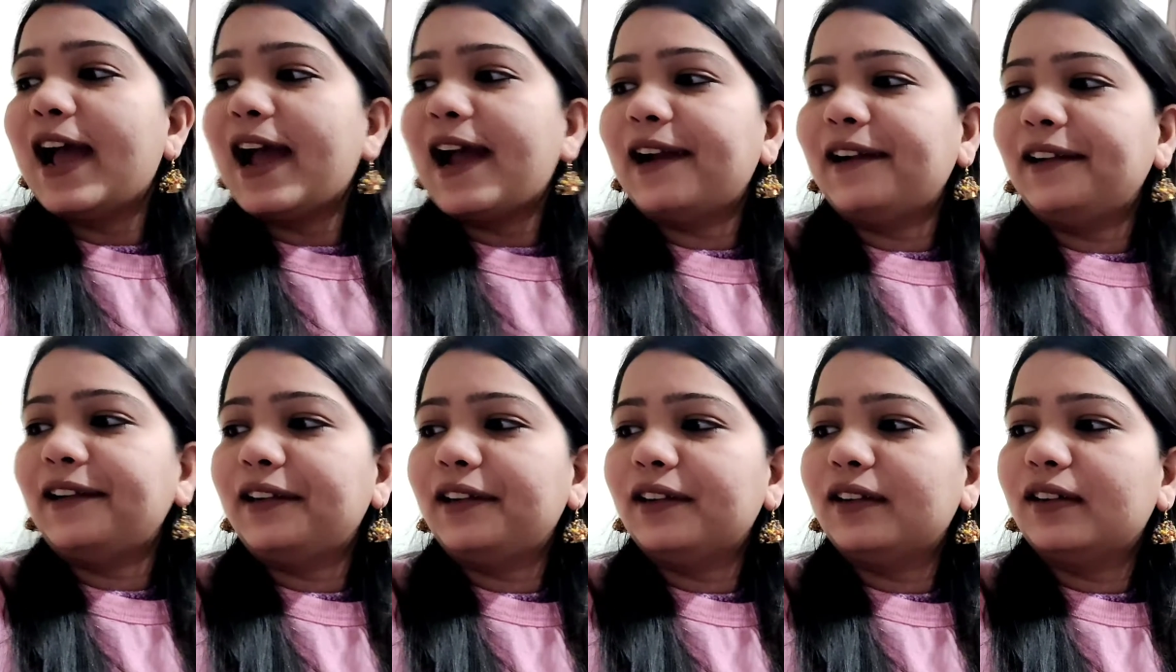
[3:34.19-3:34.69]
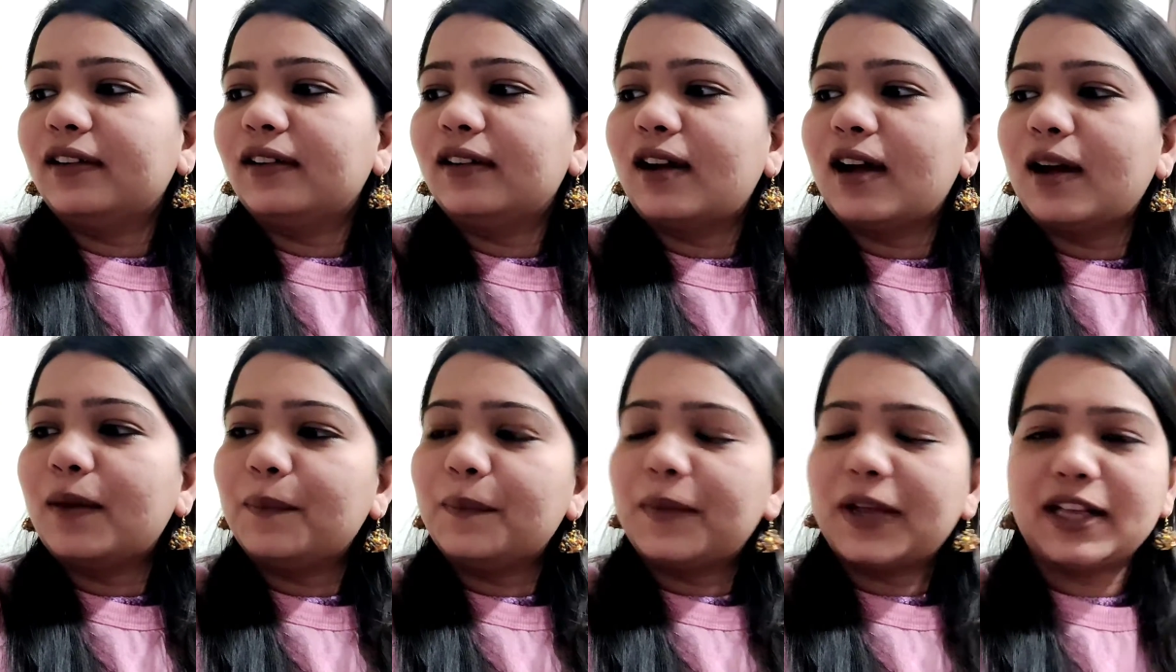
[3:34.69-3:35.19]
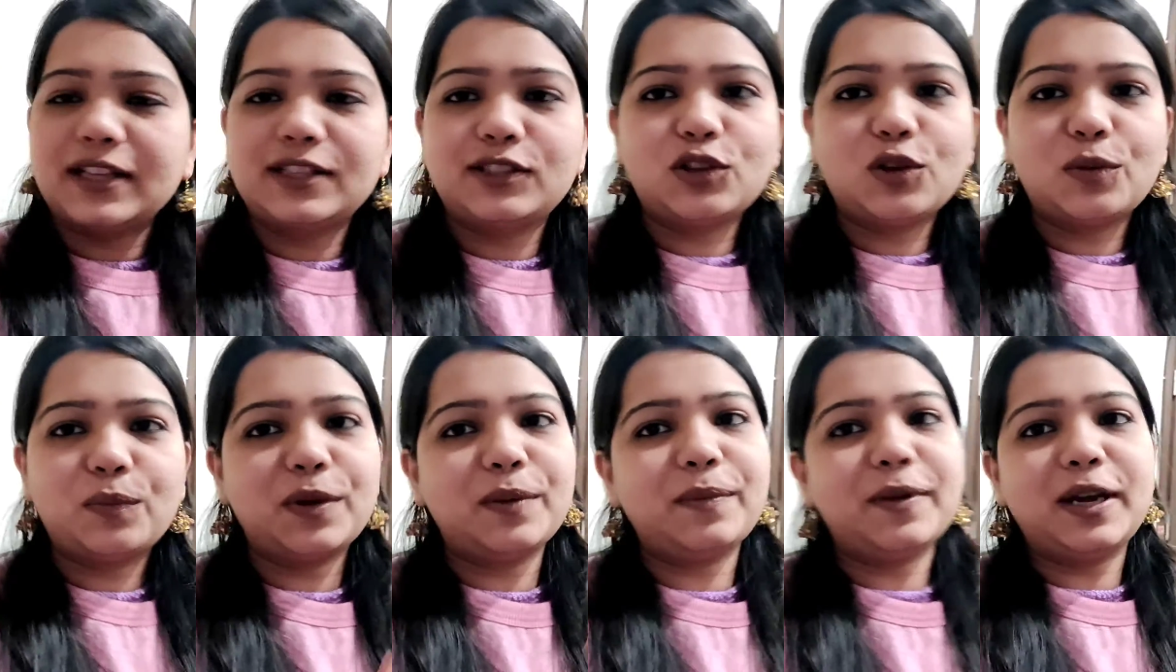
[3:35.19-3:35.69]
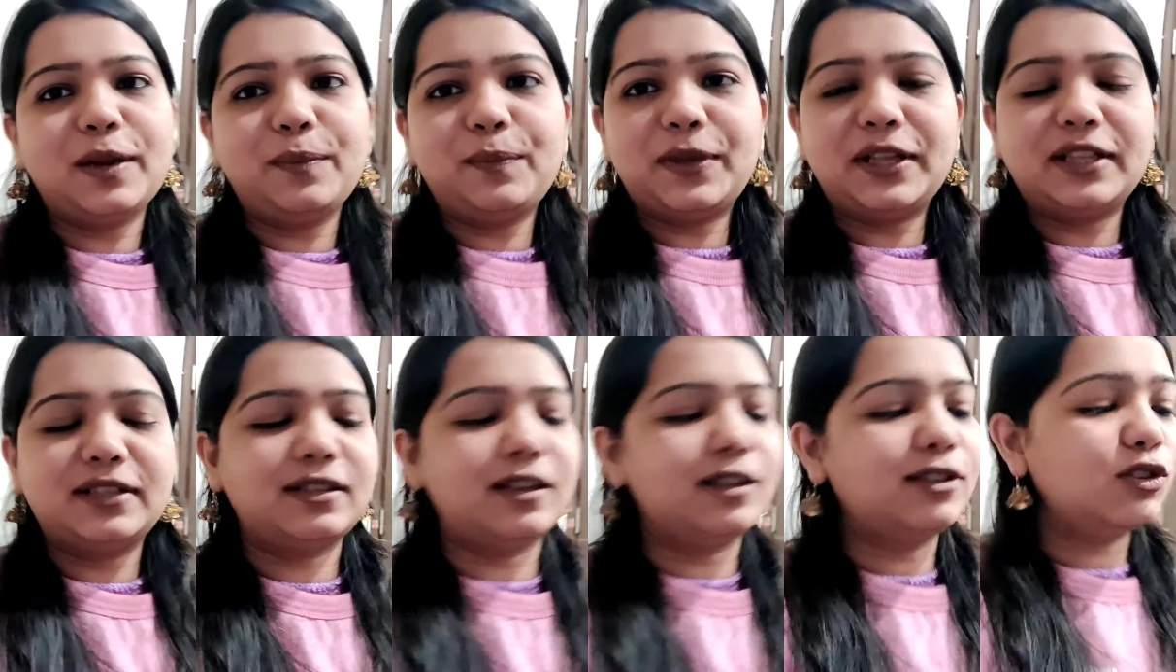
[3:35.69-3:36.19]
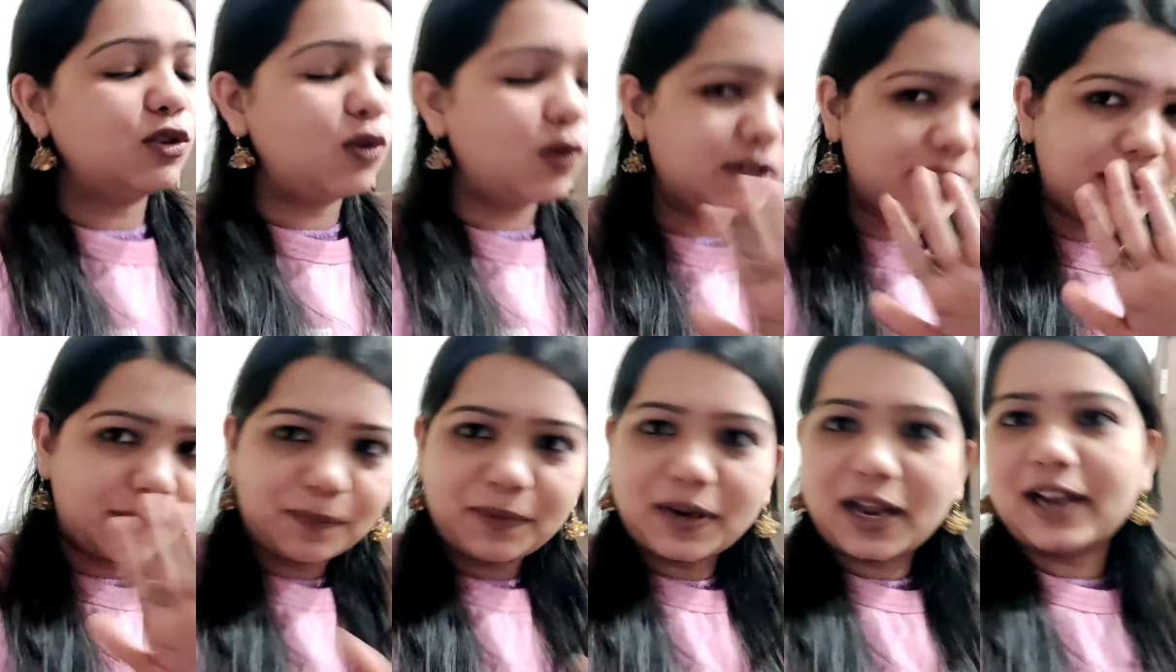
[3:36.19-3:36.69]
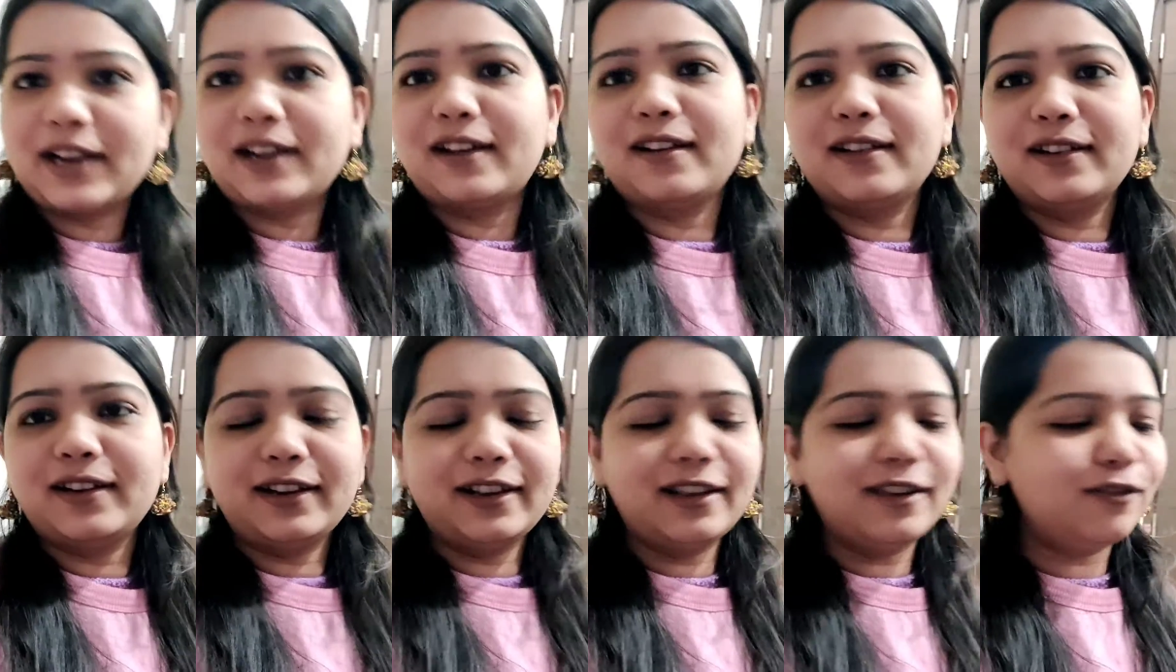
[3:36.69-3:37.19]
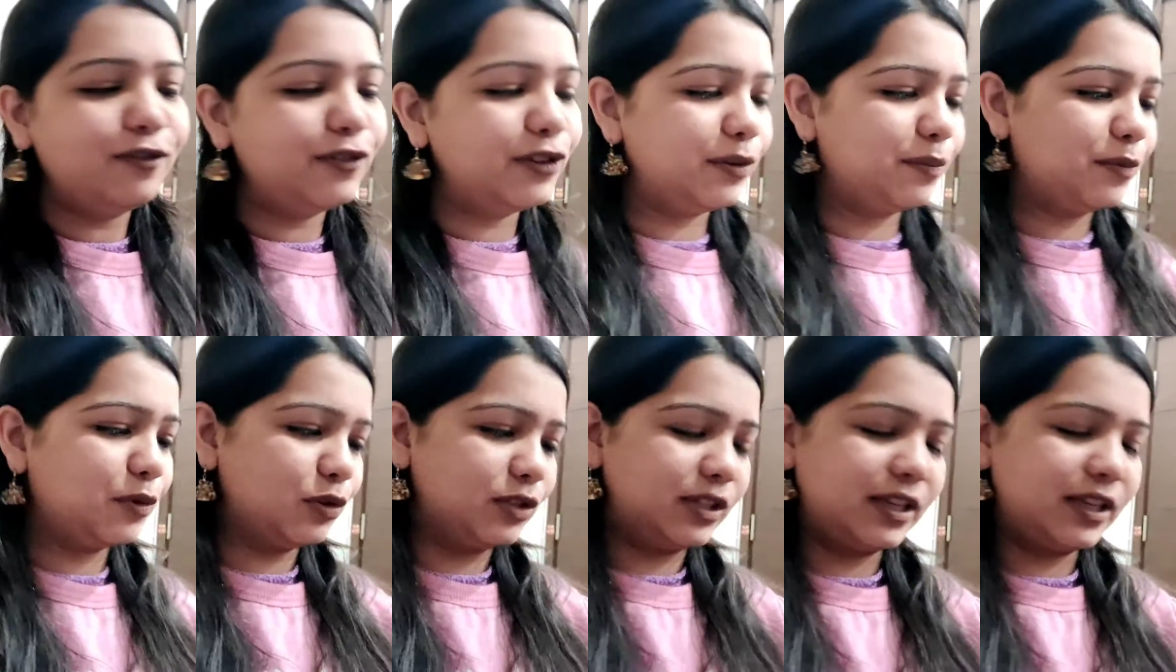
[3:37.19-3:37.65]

एंड uh, हम बेस के ऊपर पहले पिज्ज़ा सॉस अप्लाई करेंगे फिर